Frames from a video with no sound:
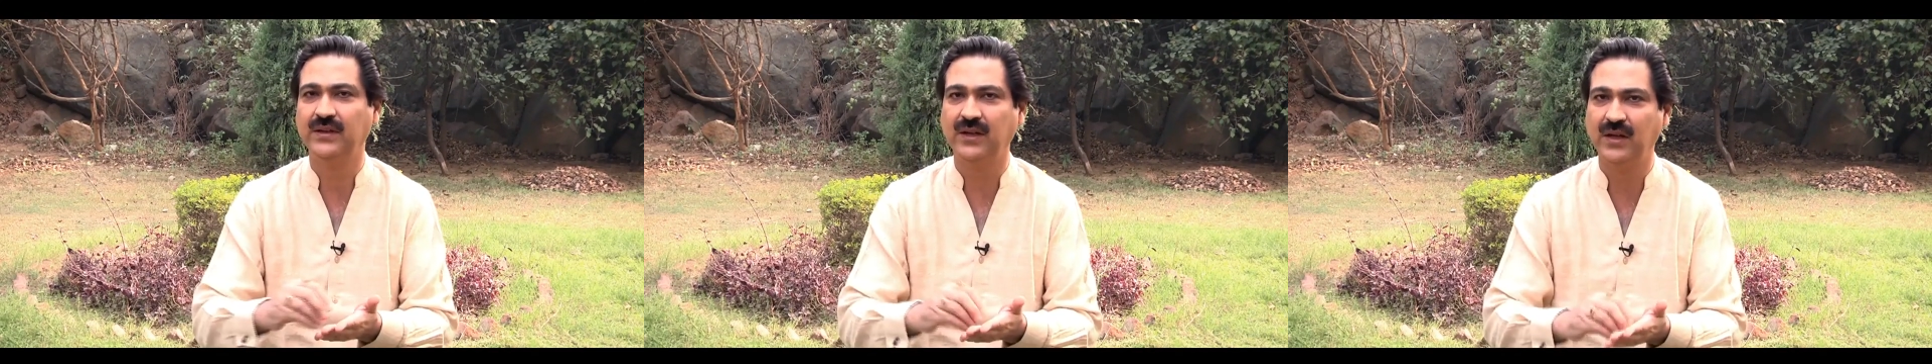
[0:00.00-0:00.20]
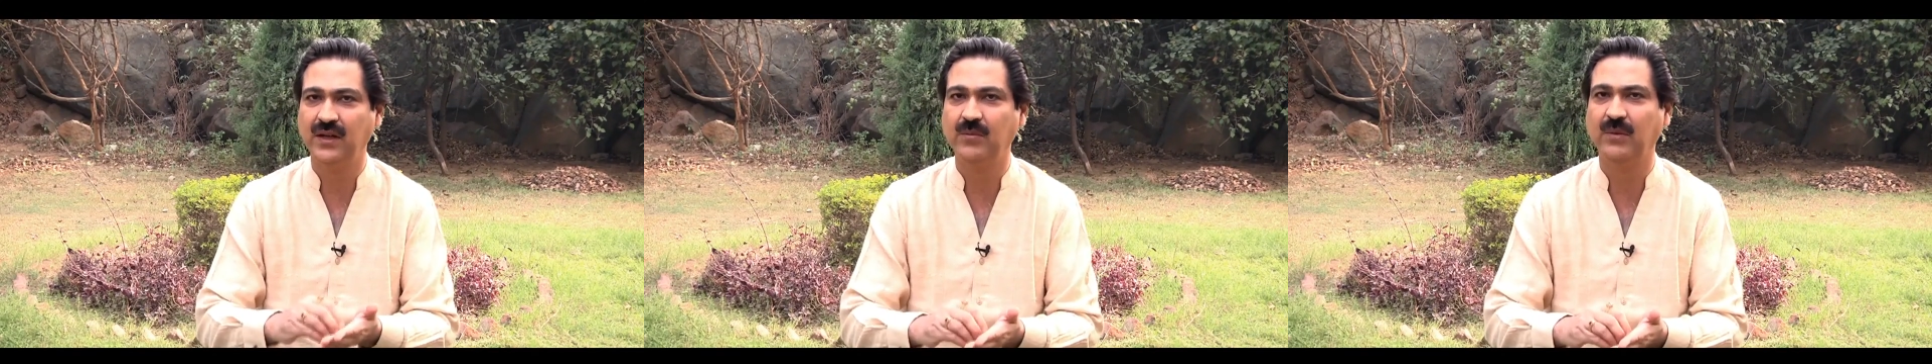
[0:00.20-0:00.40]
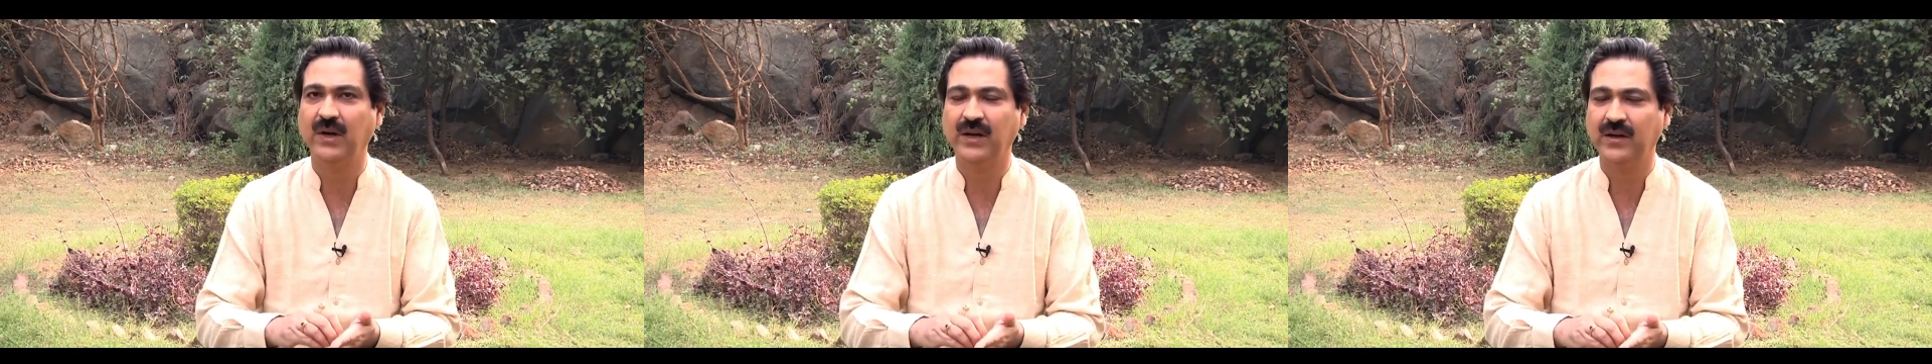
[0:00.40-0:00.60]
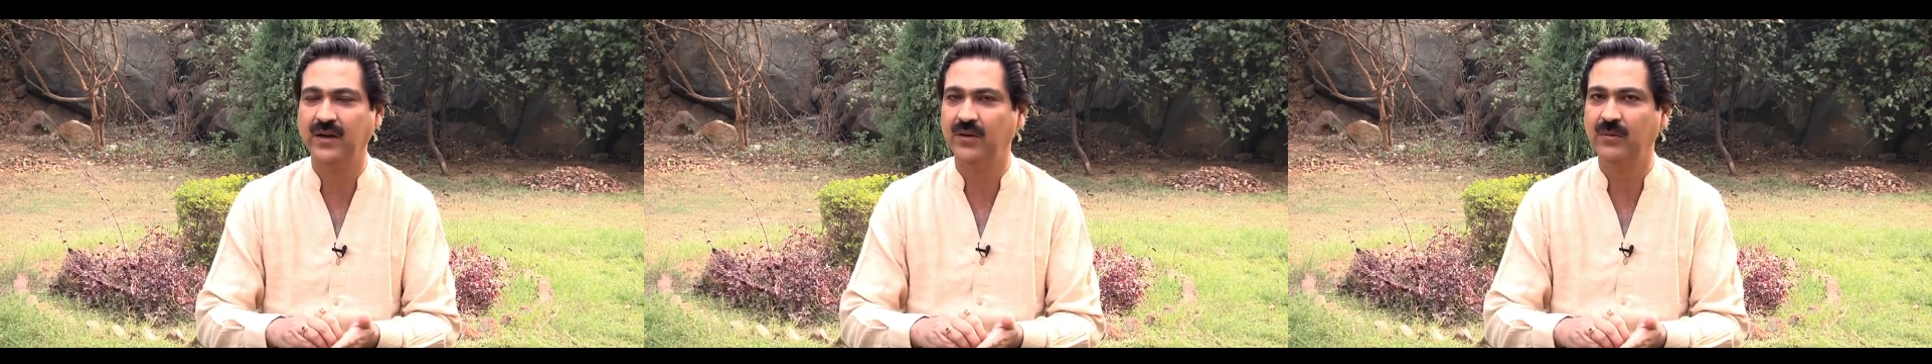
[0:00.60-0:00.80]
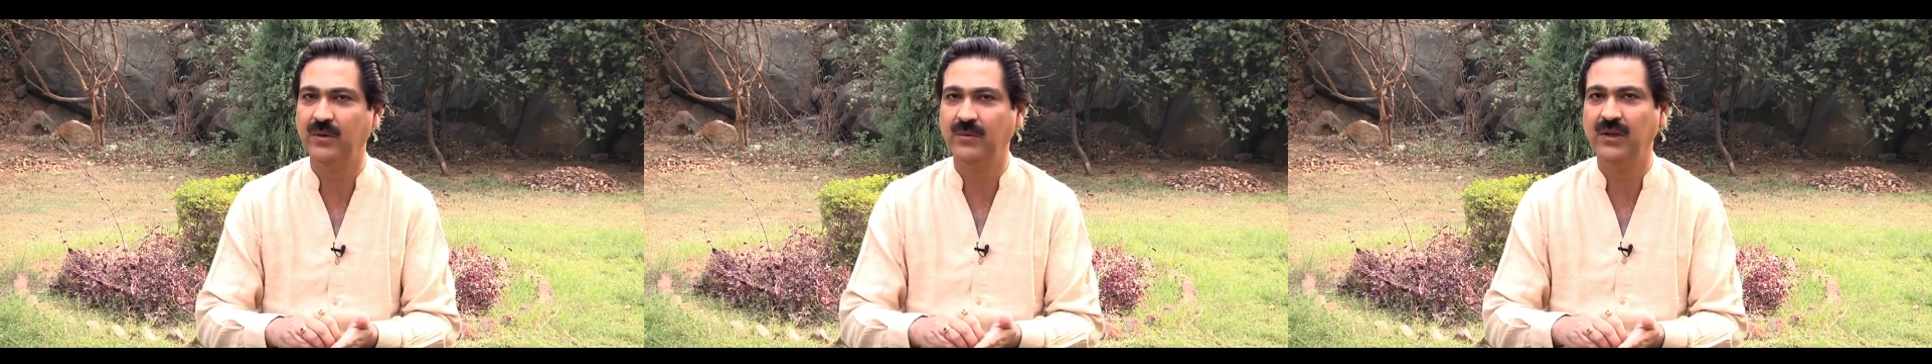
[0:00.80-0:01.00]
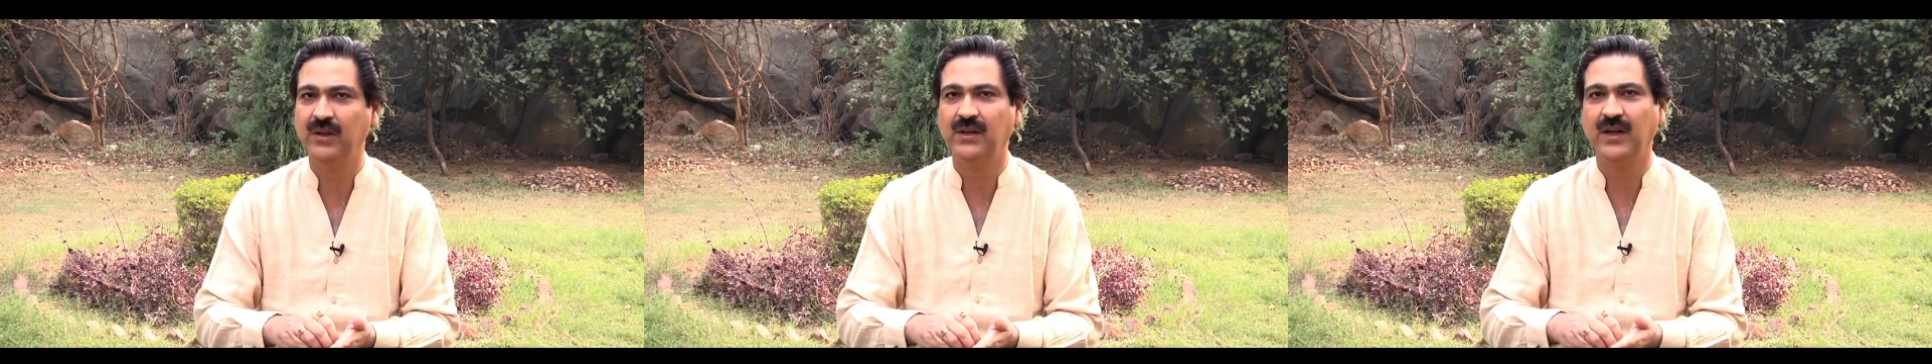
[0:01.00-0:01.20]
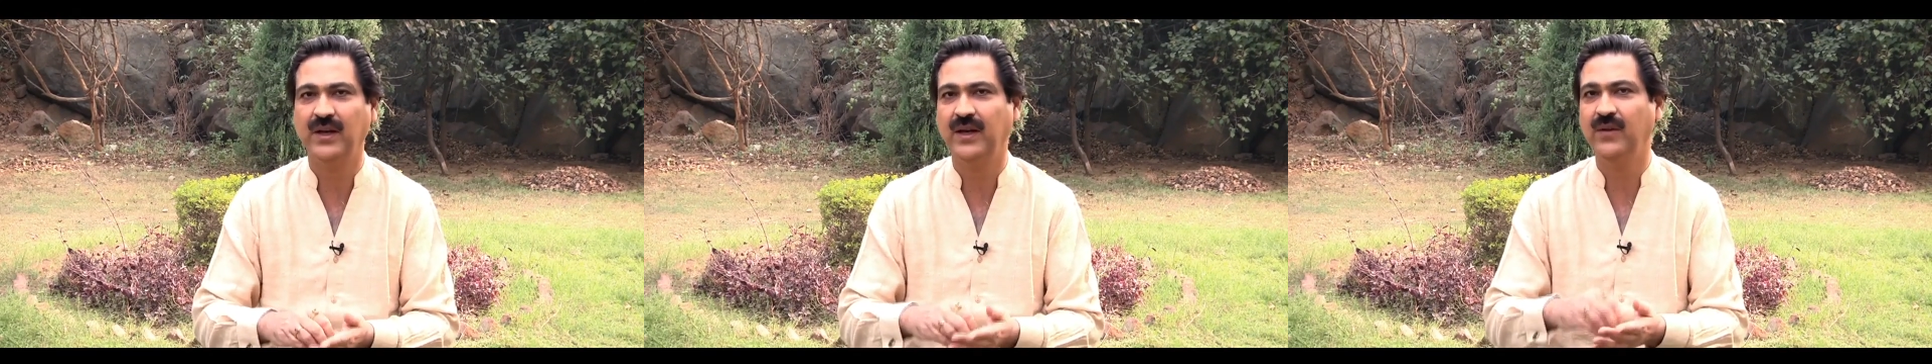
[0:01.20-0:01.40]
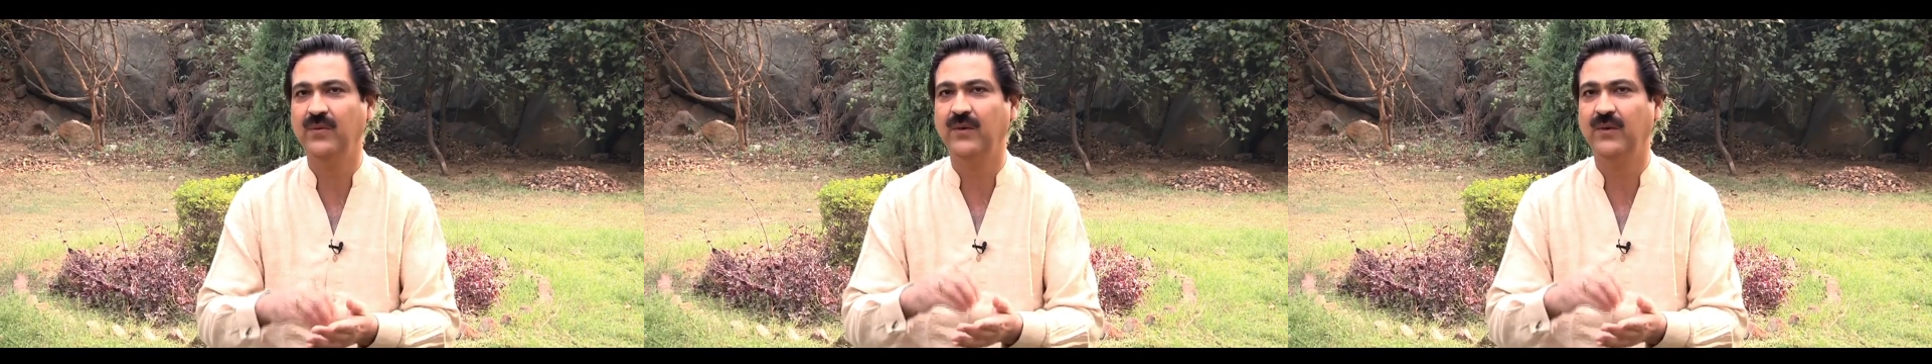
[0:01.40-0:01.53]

तिलक मार्केट में मिलता है